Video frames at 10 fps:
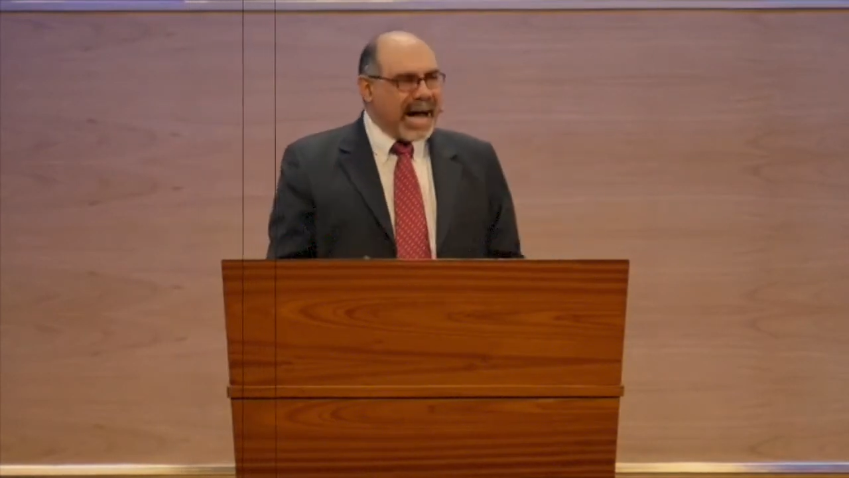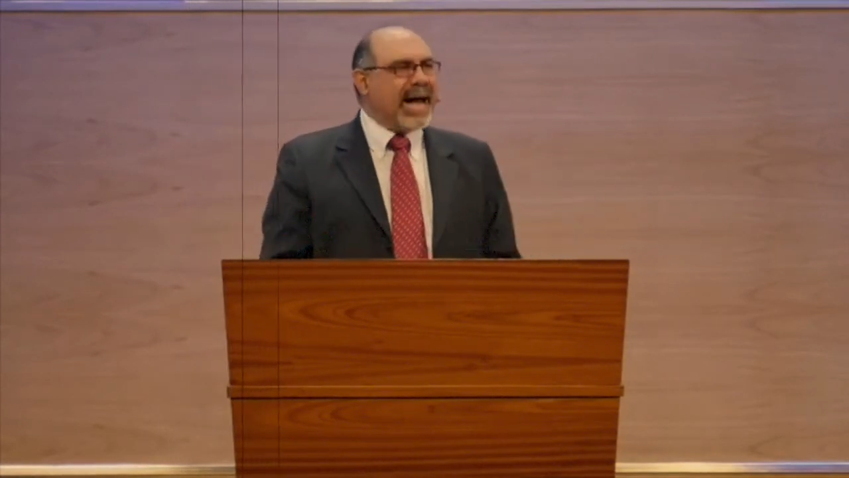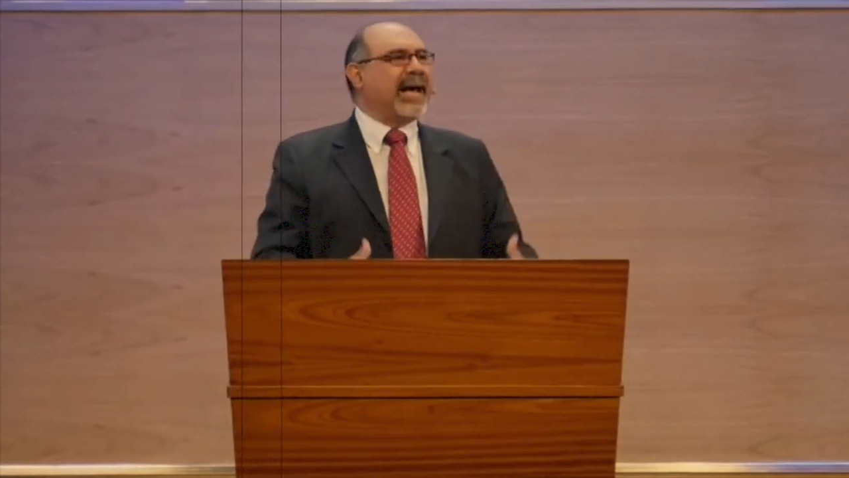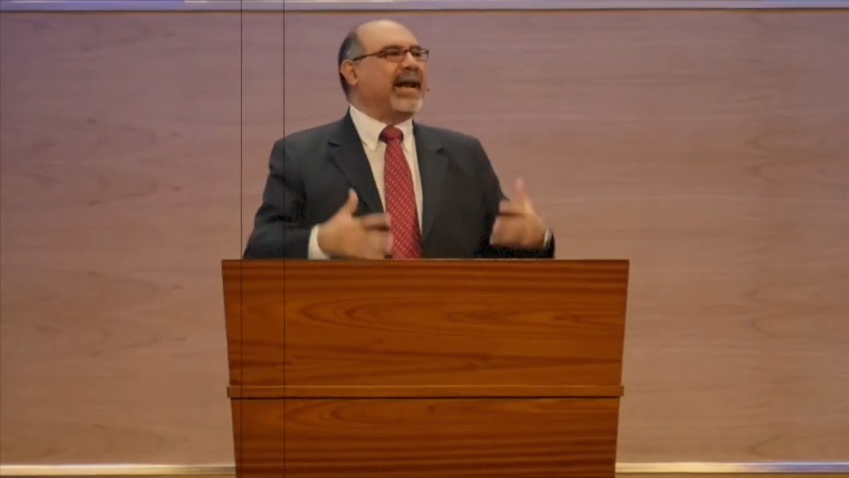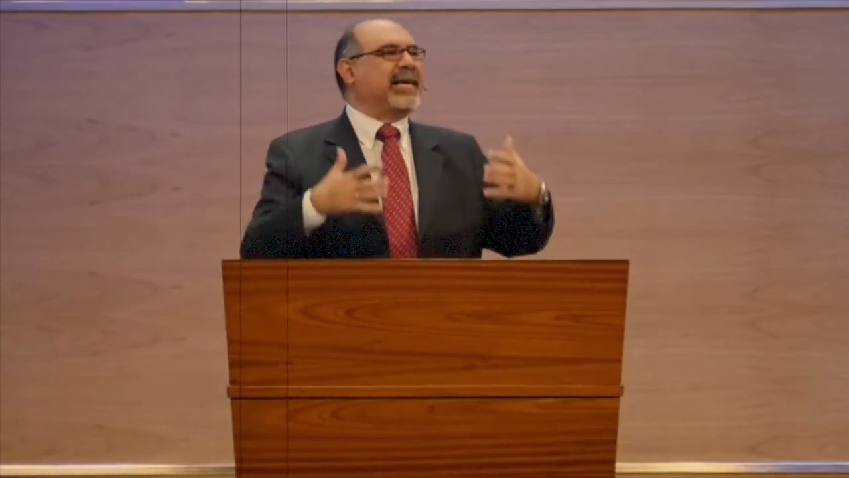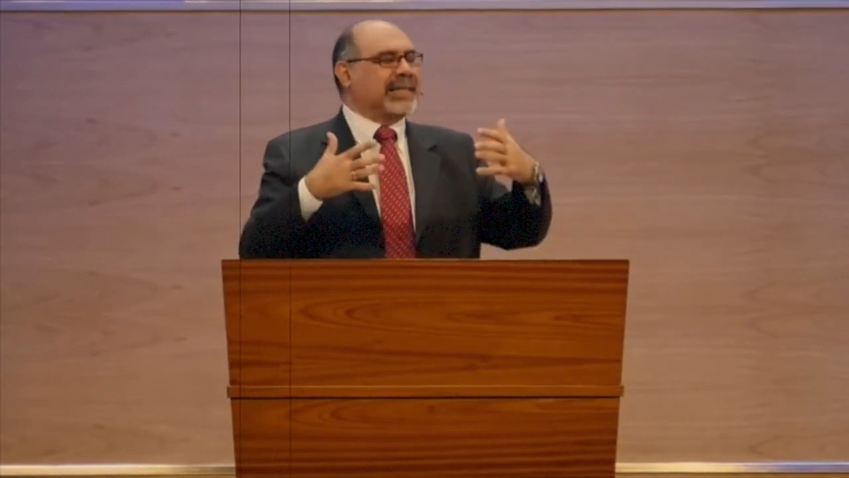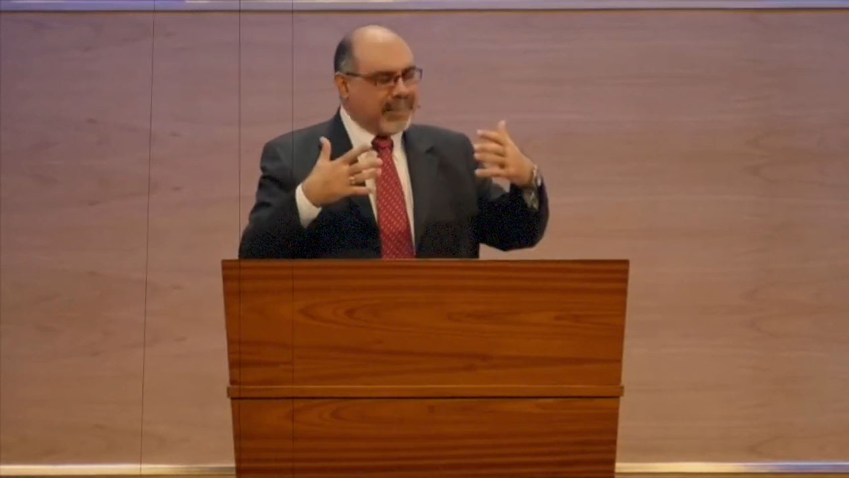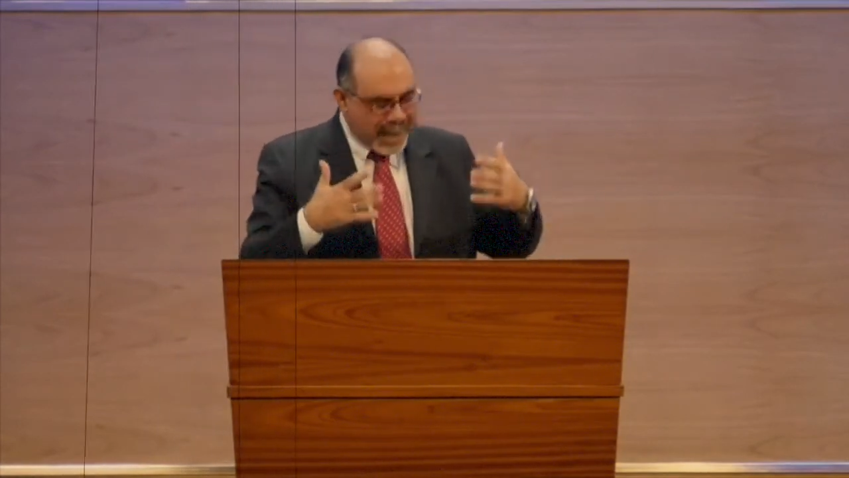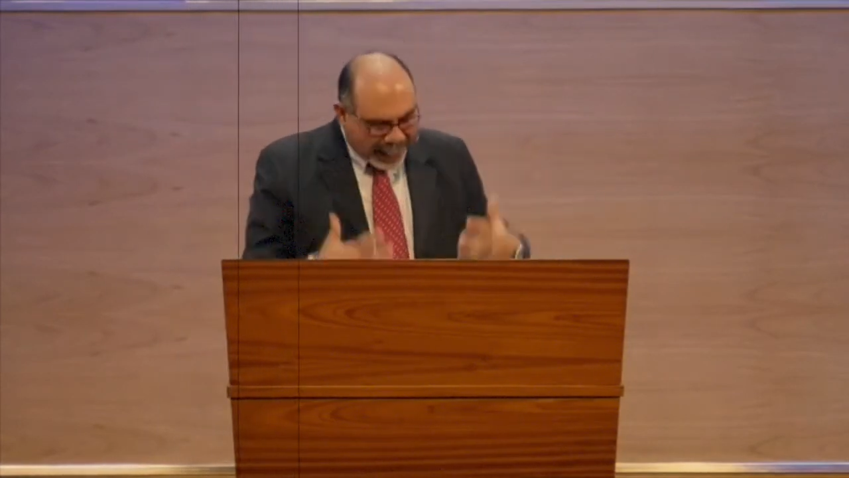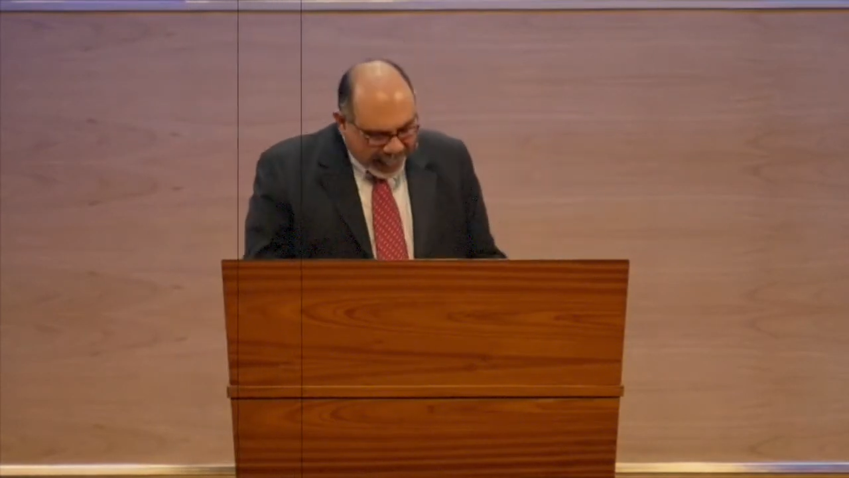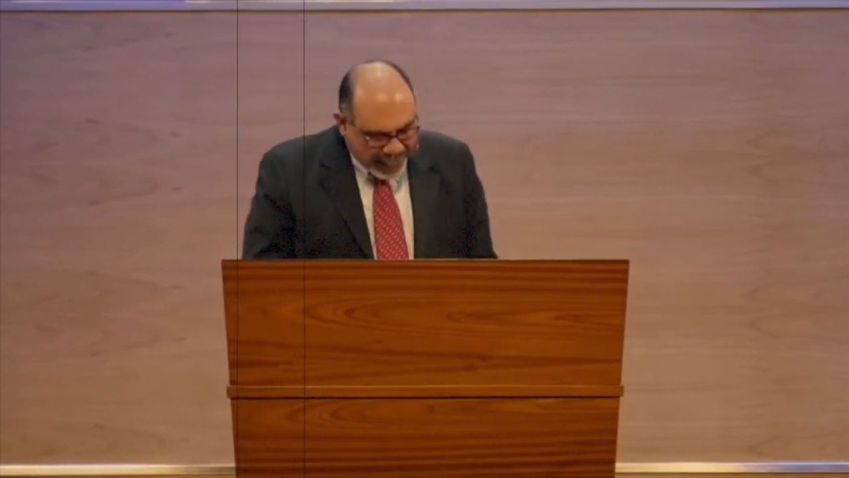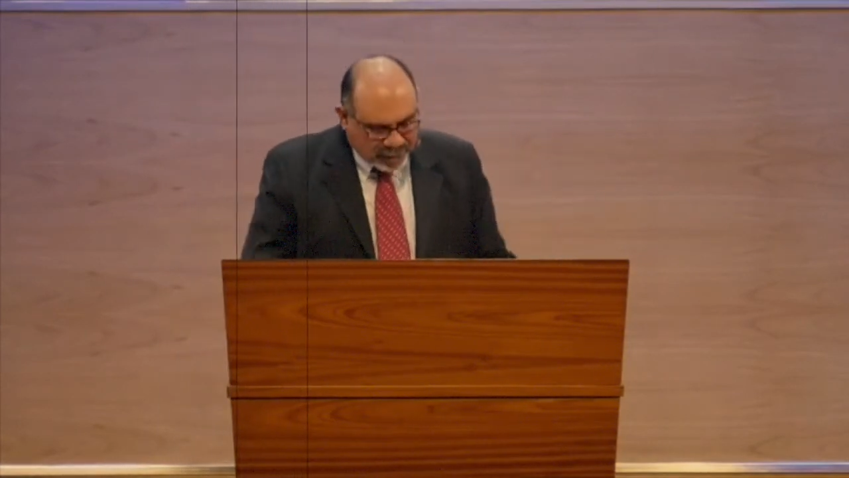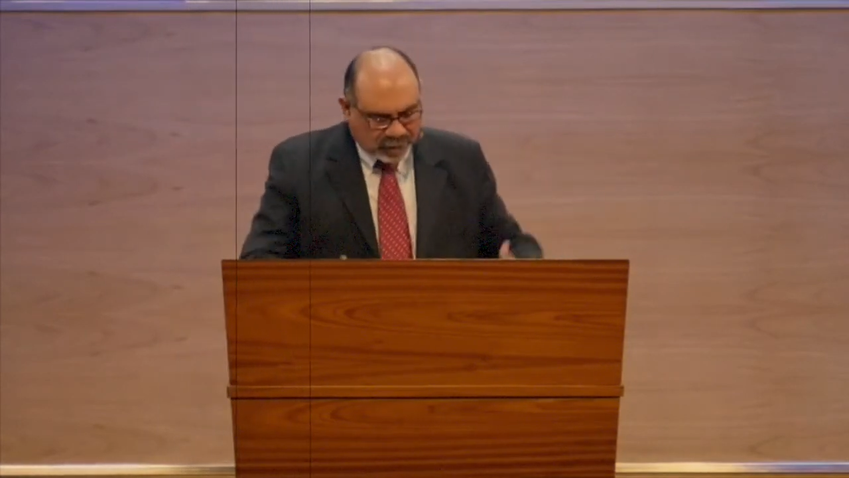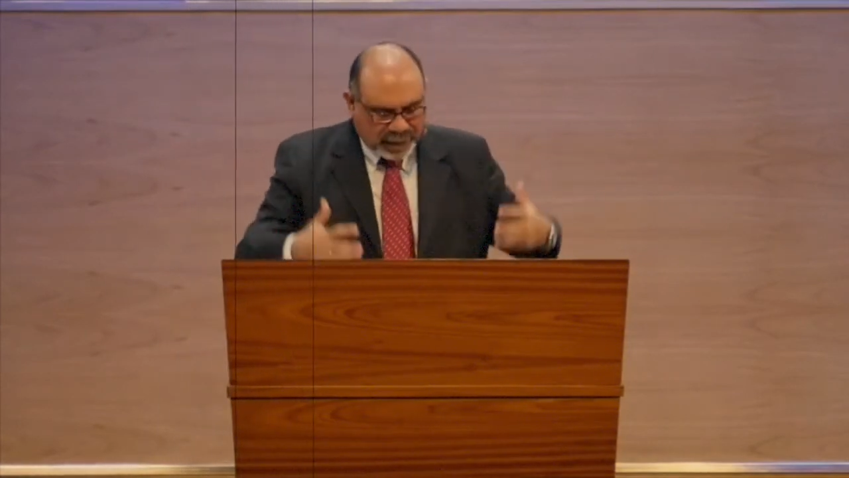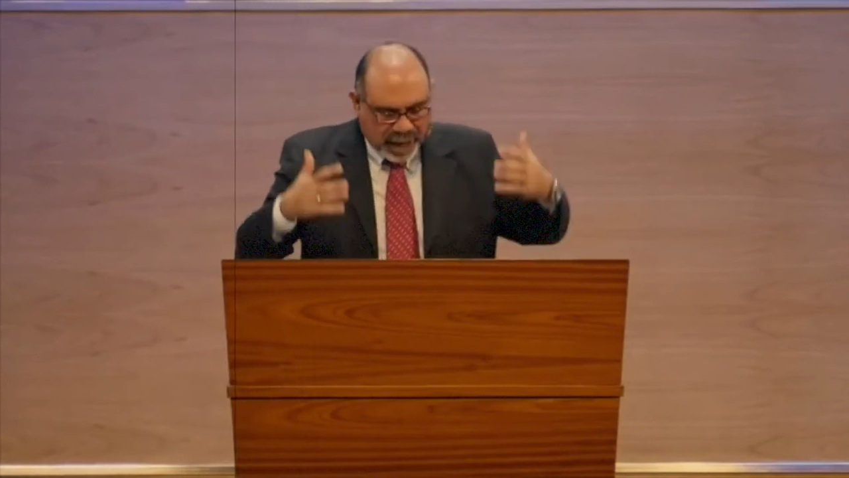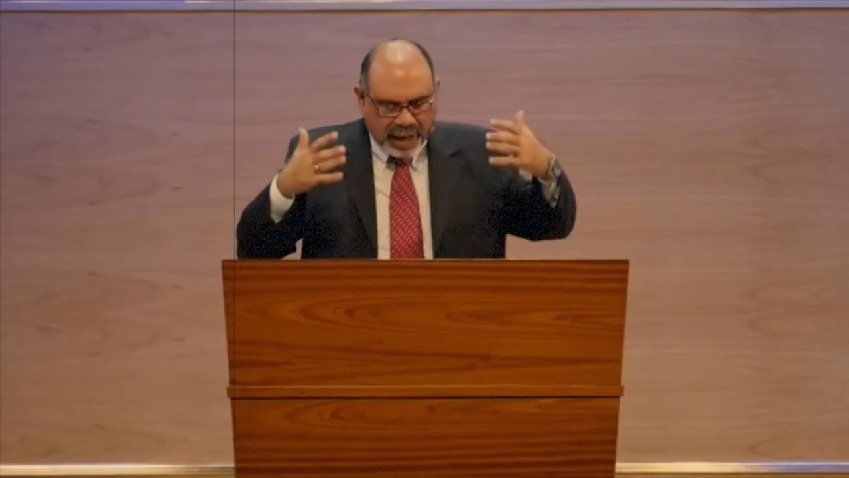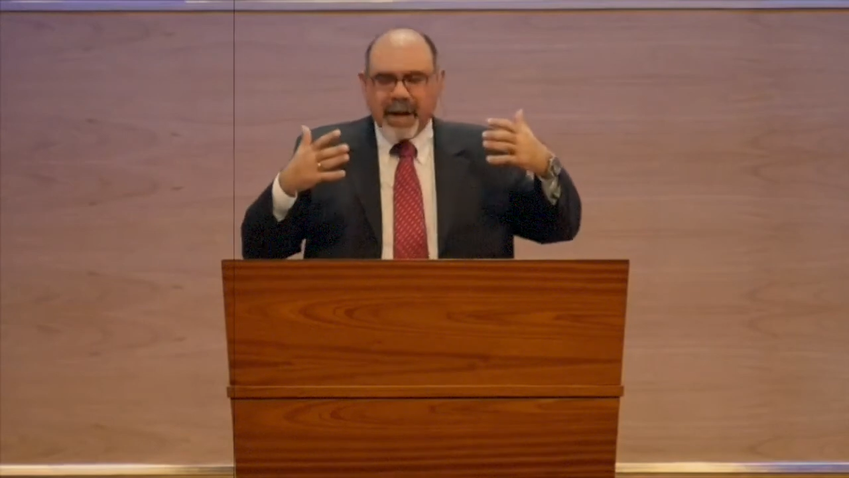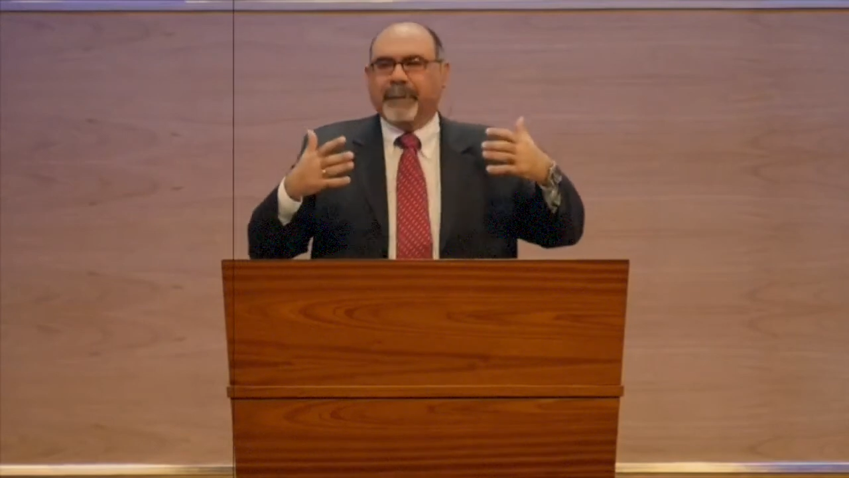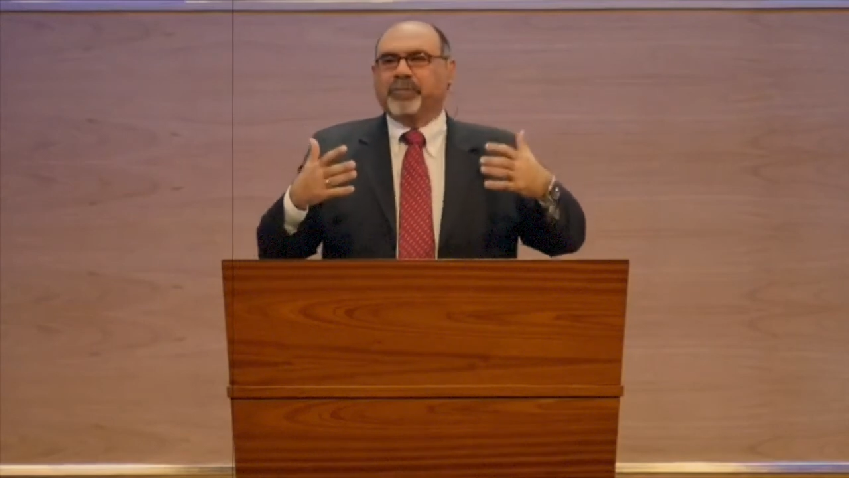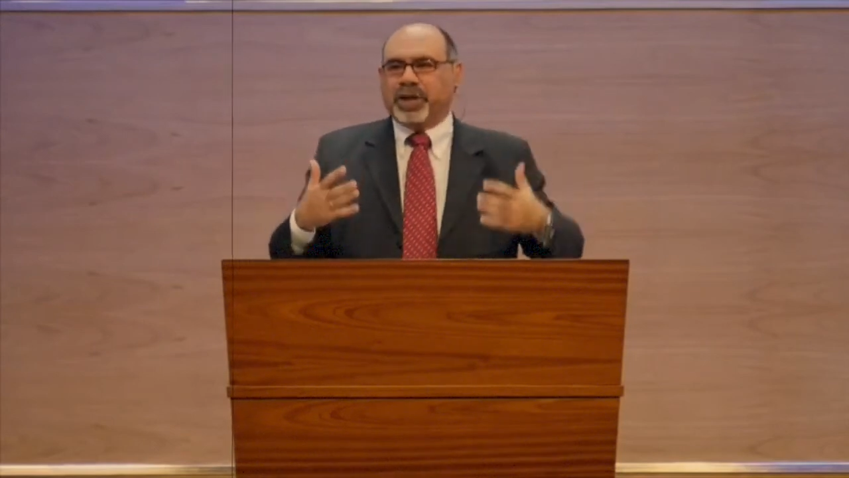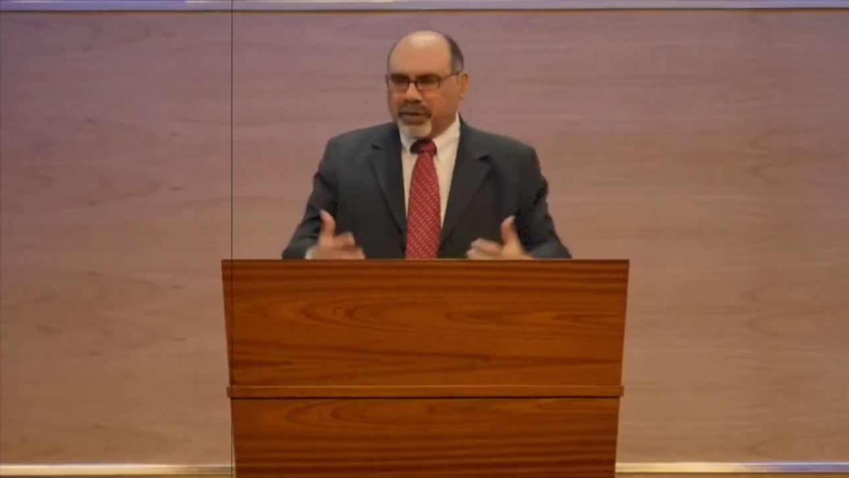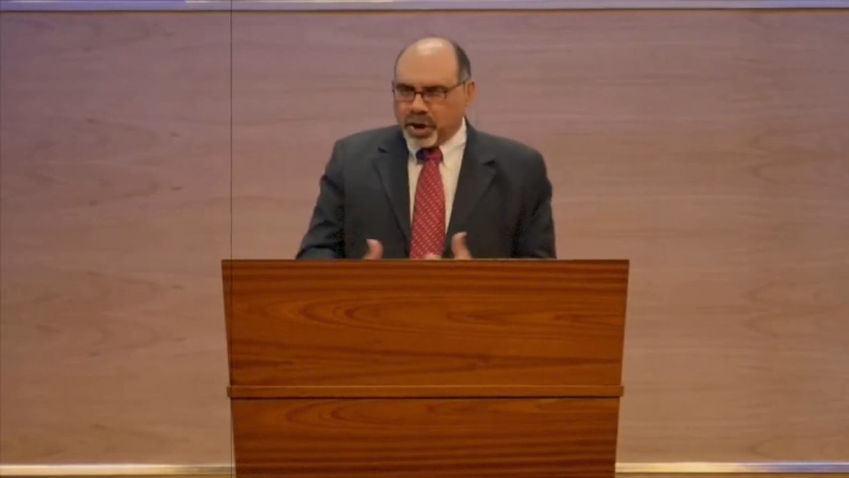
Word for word: semejanza de Dios.